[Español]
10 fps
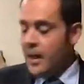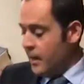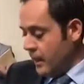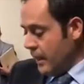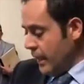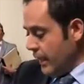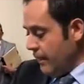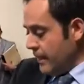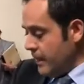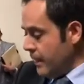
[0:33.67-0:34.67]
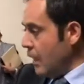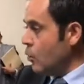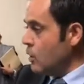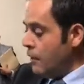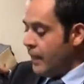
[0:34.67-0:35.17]
Tendrán que presentar un
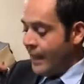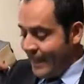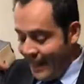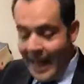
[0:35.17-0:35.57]
justificante que